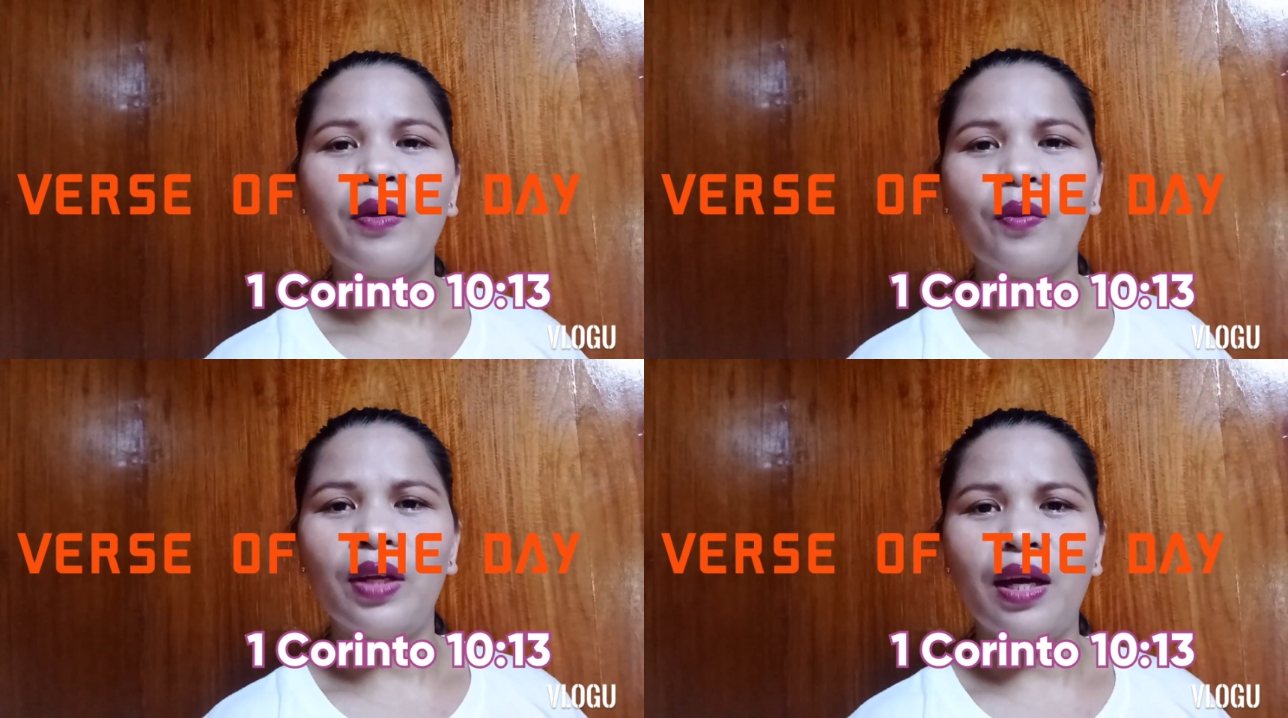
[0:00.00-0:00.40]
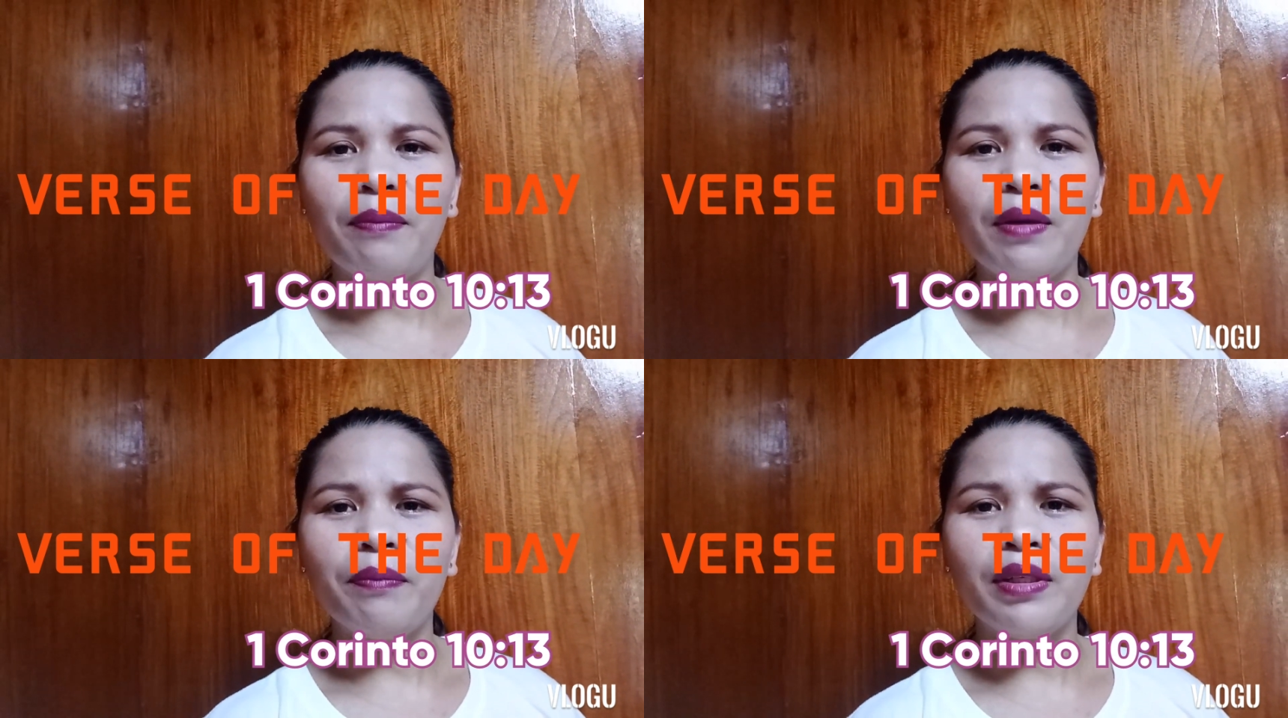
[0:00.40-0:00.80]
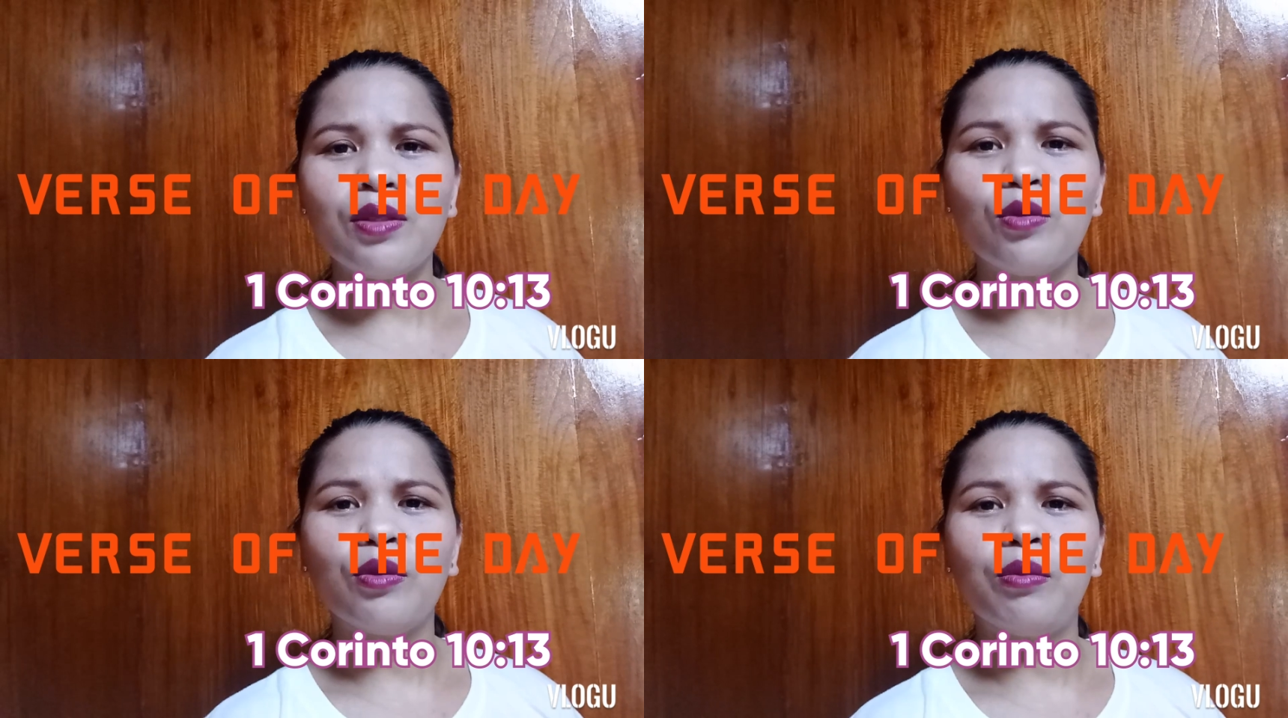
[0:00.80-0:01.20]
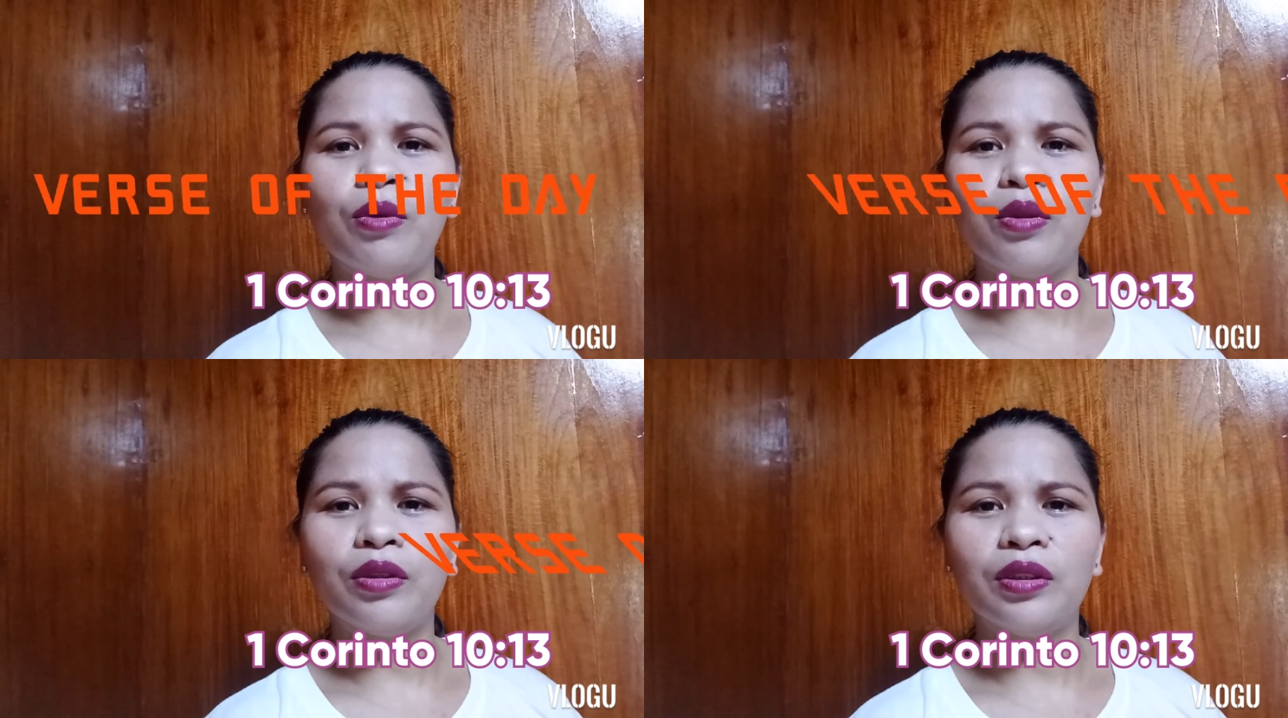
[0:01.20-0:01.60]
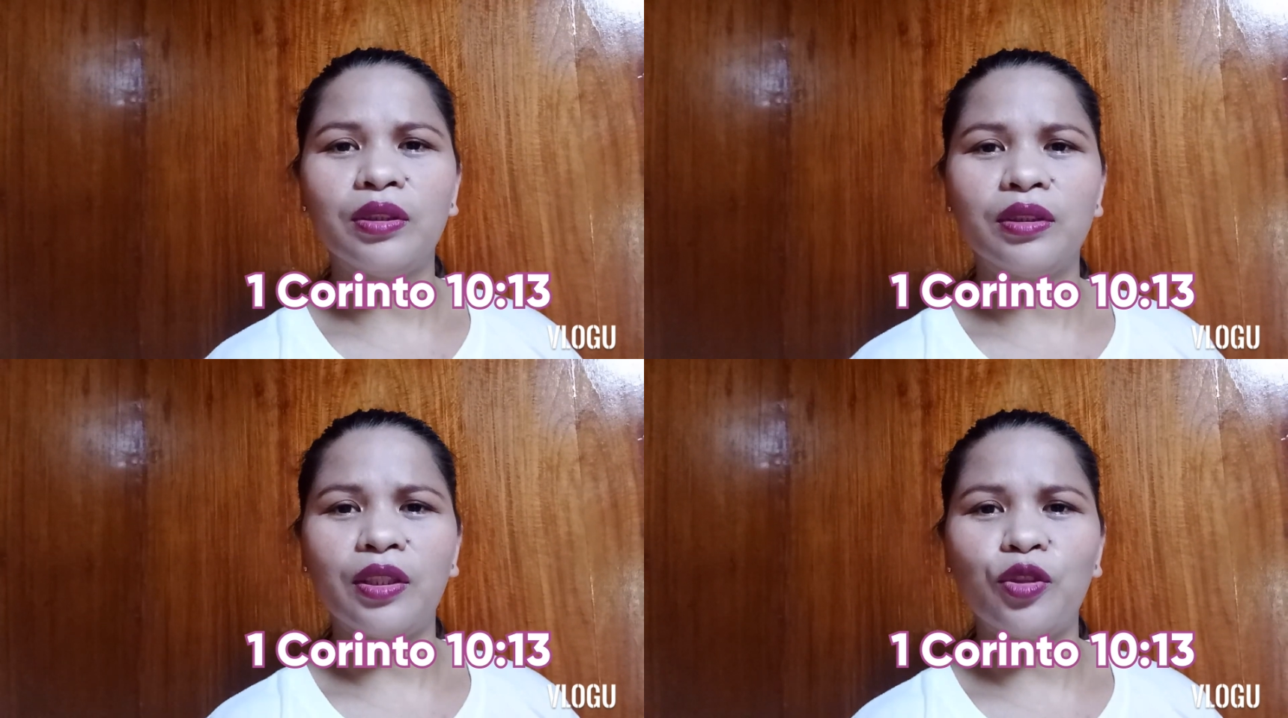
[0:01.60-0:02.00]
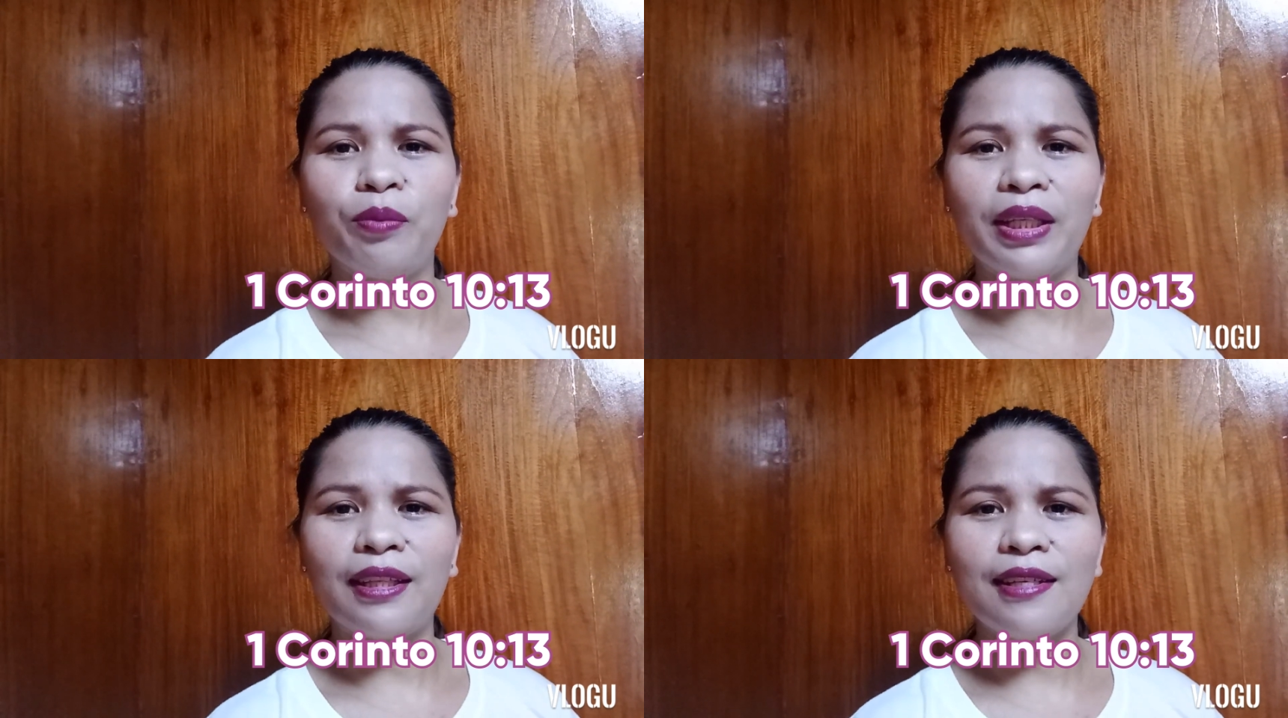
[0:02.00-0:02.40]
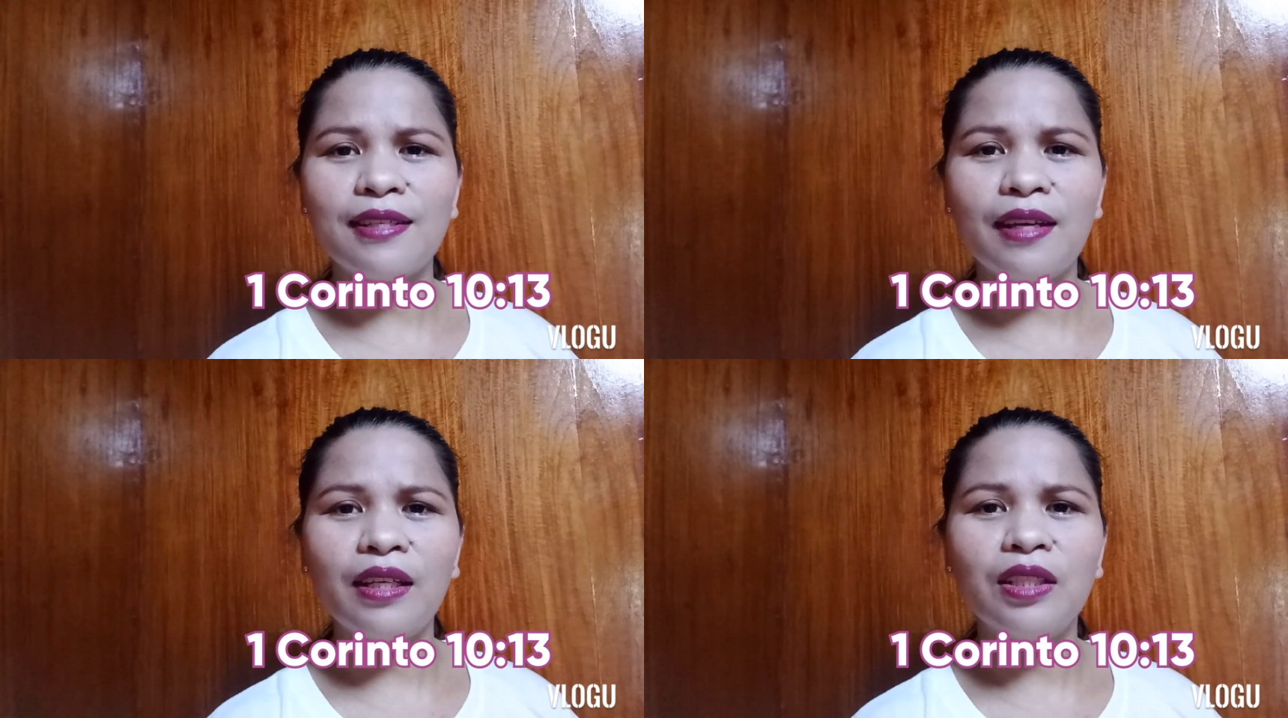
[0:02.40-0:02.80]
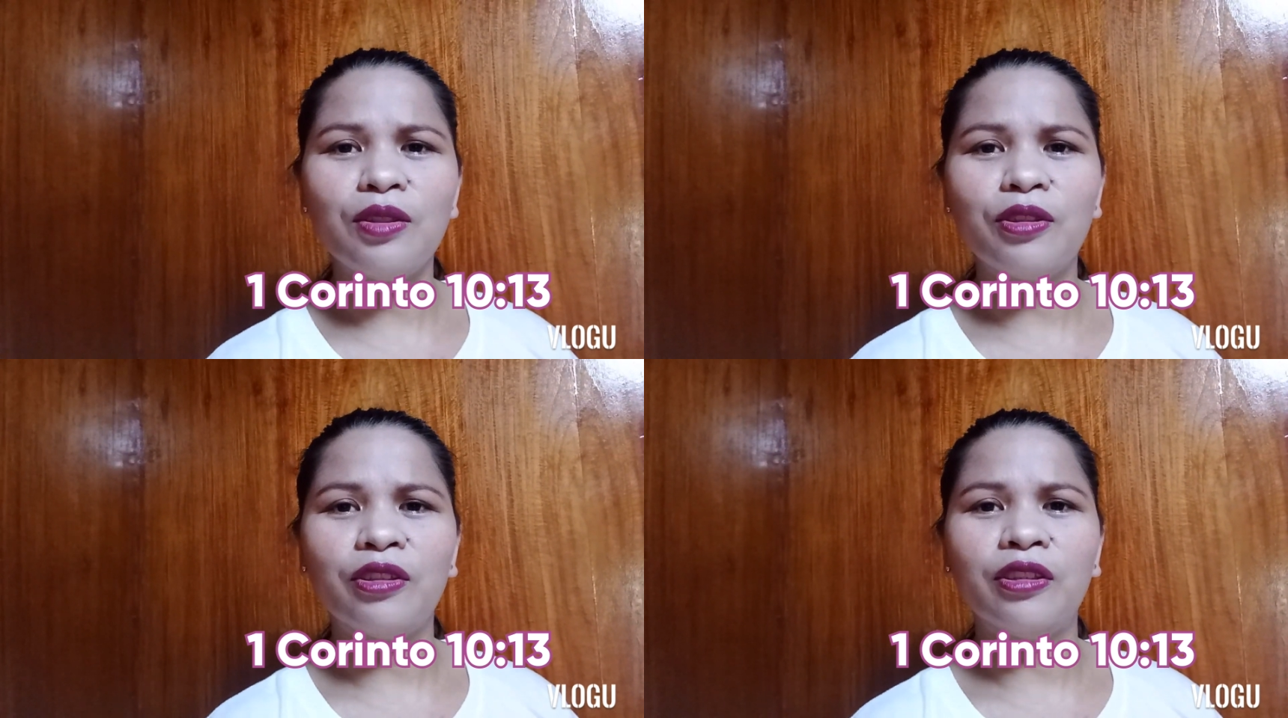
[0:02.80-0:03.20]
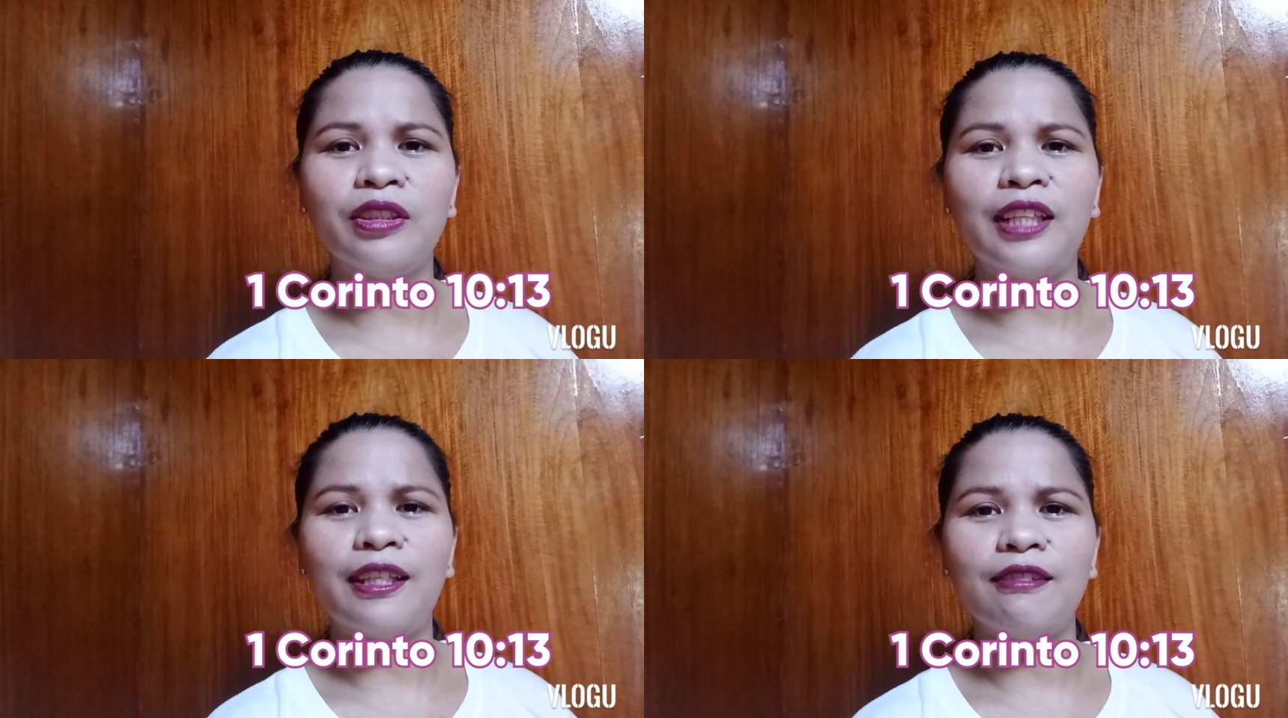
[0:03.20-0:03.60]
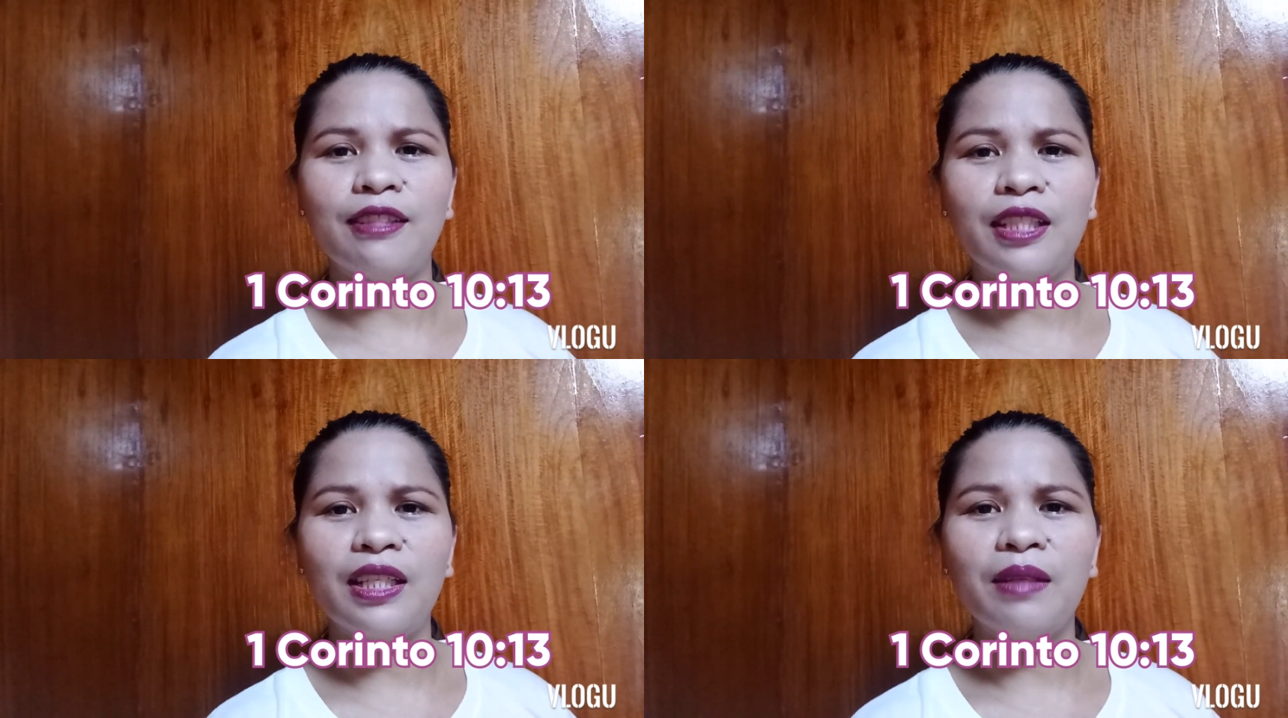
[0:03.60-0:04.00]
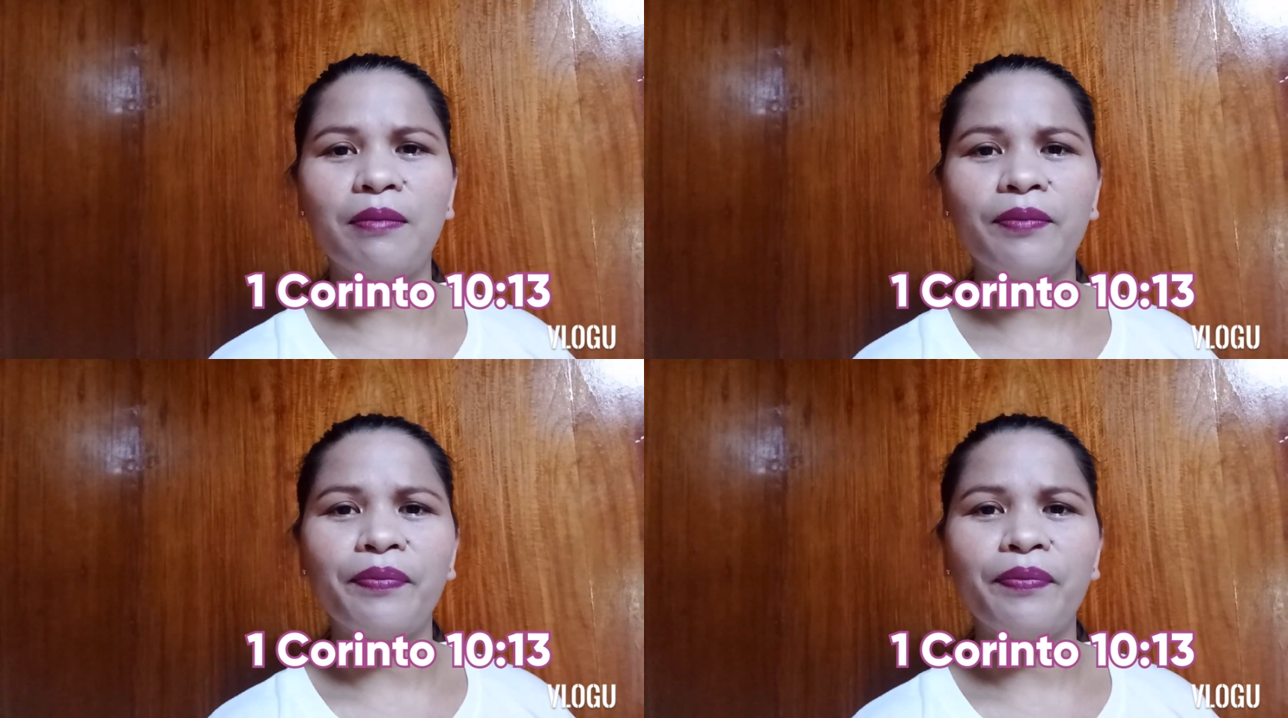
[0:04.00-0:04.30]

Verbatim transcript: Wala pang pagsubok na dumating sa inyo na hindi